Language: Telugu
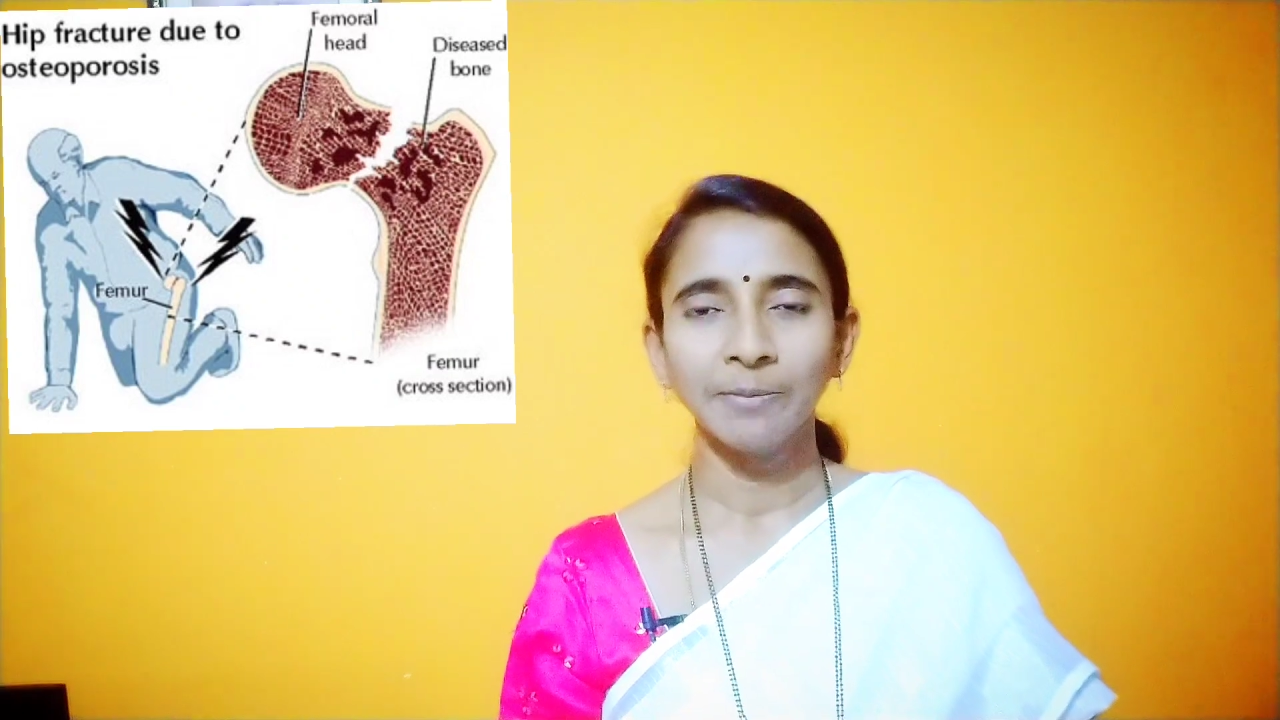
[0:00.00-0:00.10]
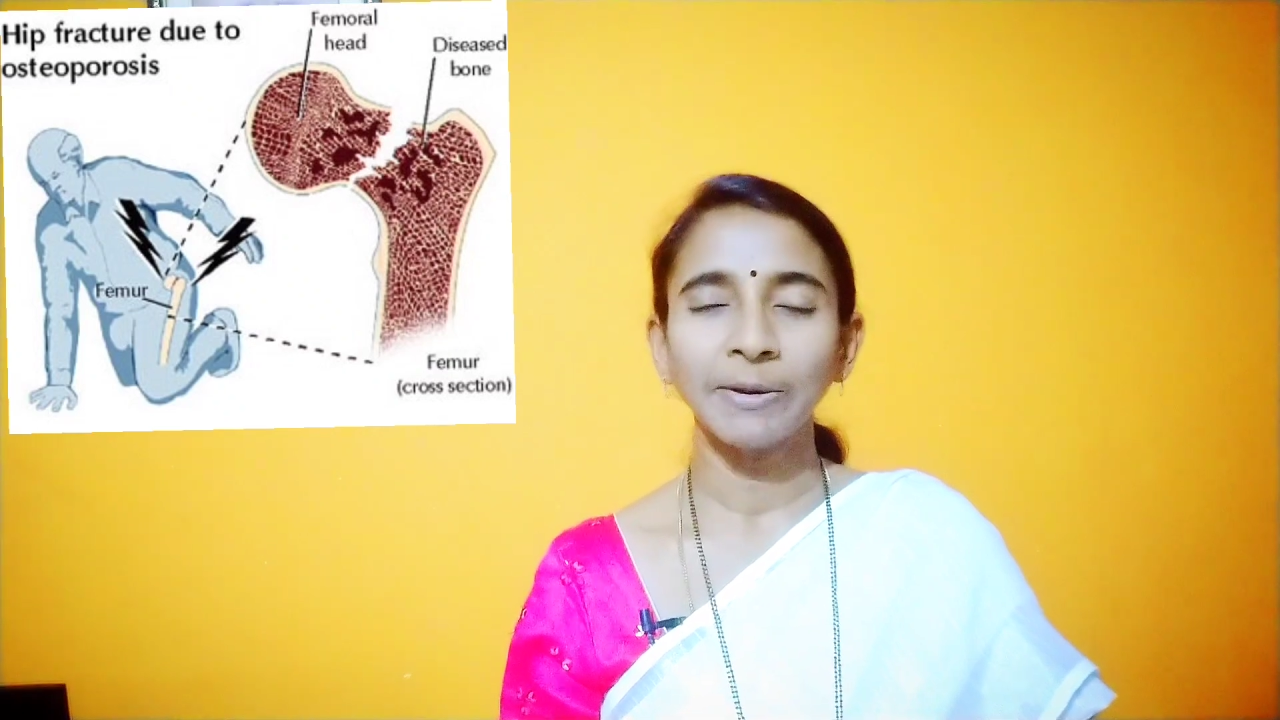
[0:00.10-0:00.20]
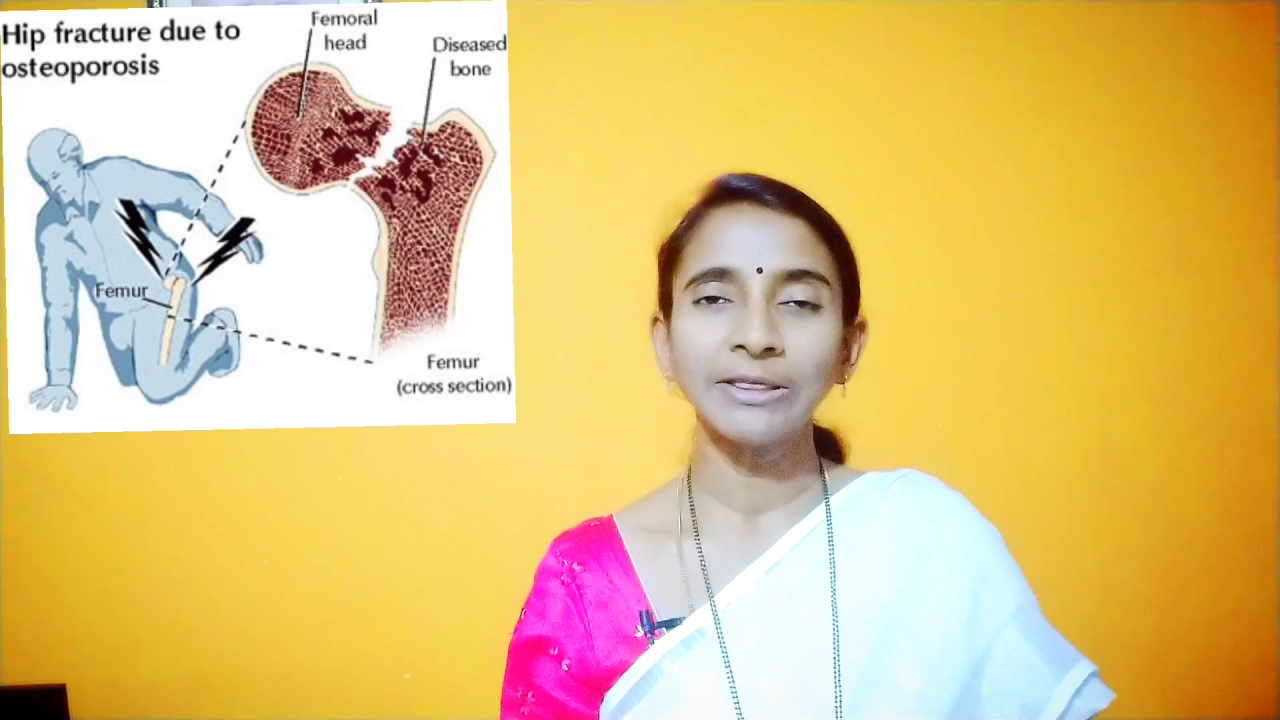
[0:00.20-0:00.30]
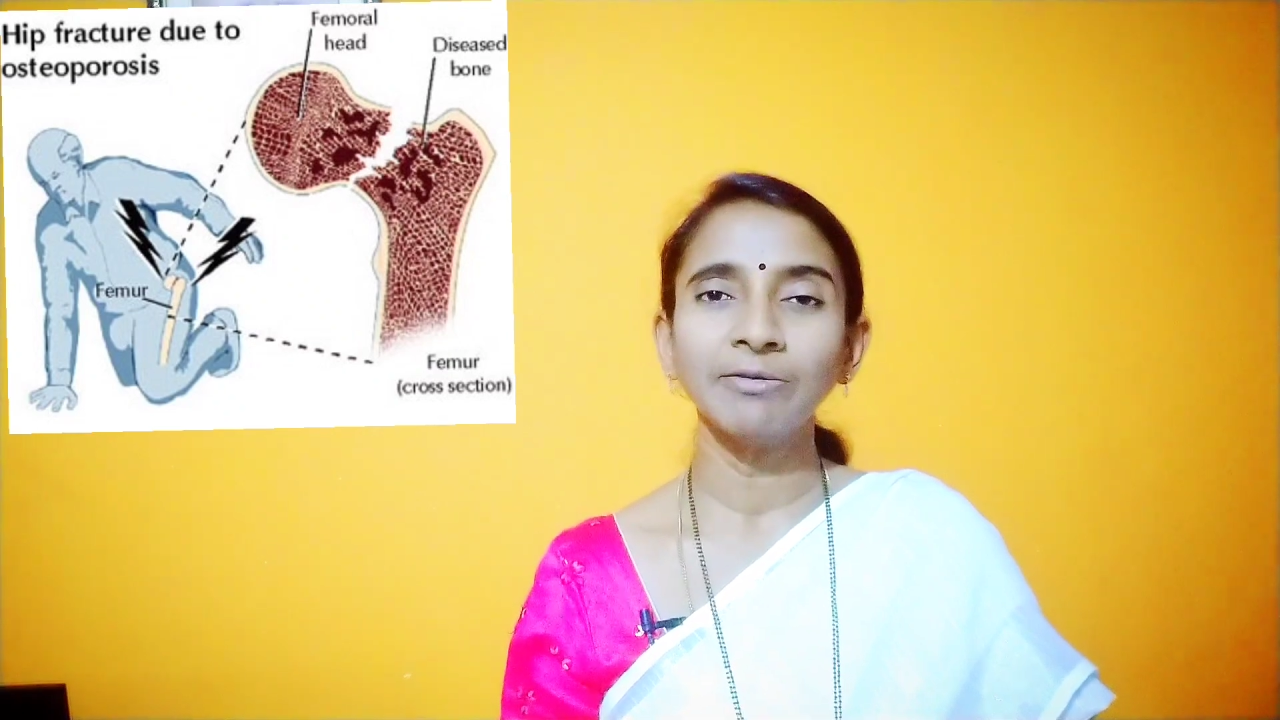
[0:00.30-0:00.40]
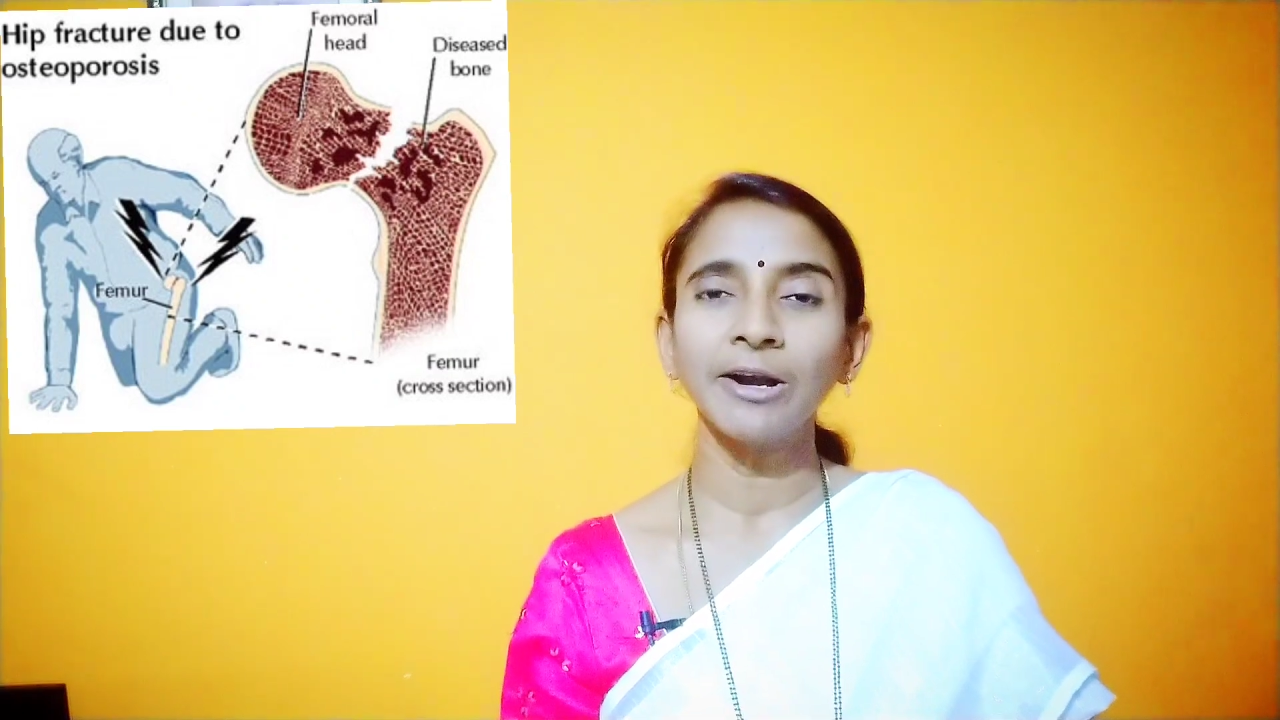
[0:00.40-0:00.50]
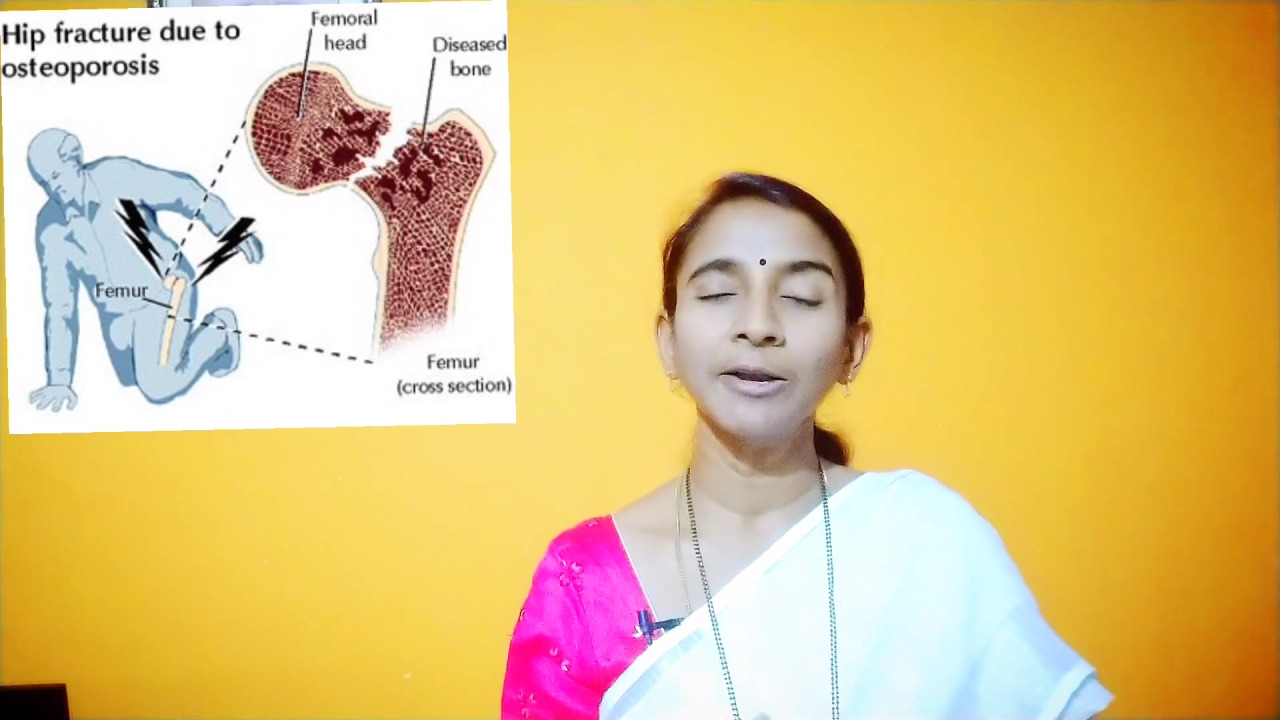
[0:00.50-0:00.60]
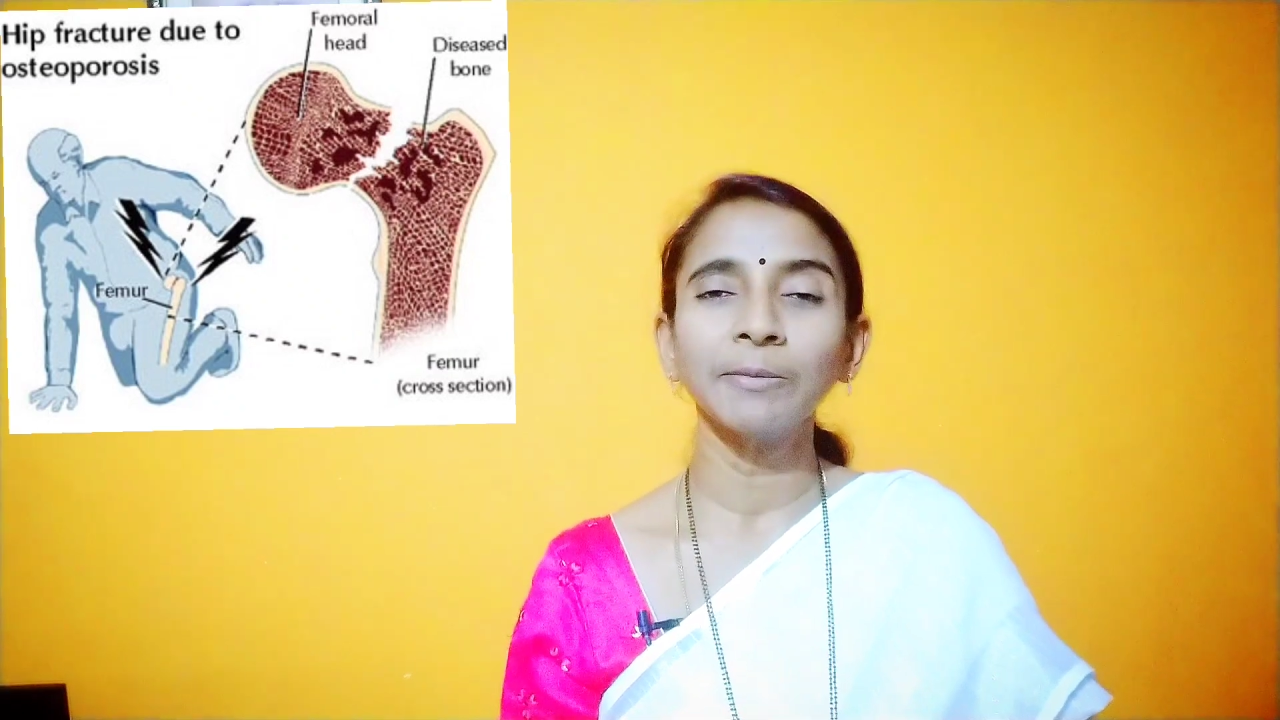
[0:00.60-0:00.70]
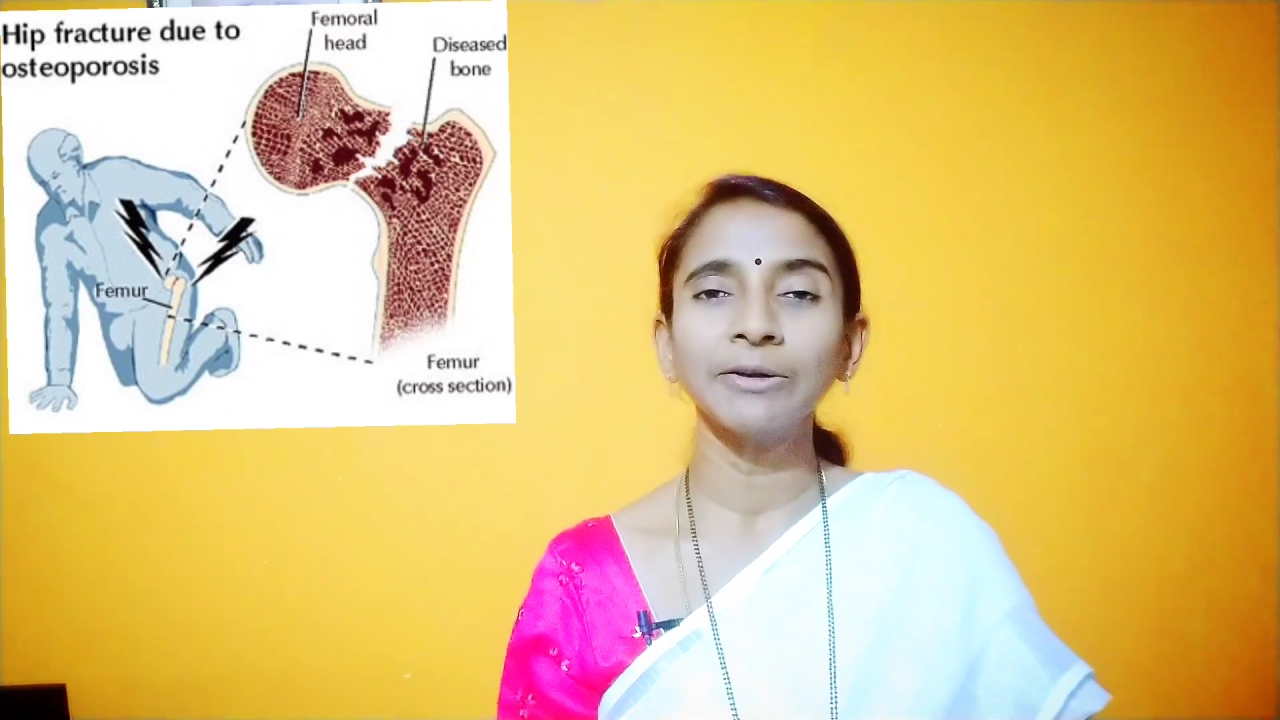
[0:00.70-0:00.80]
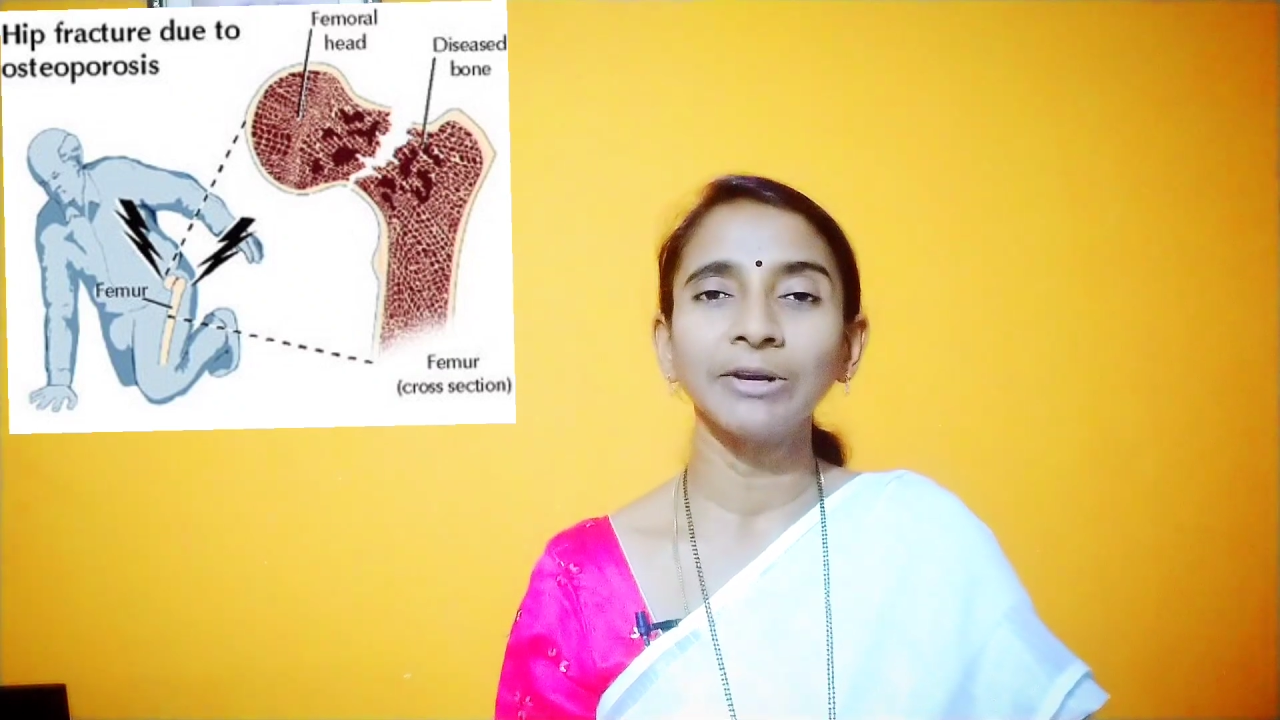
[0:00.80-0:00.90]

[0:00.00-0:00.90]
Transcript: పెద్దవాళ్ళు మనం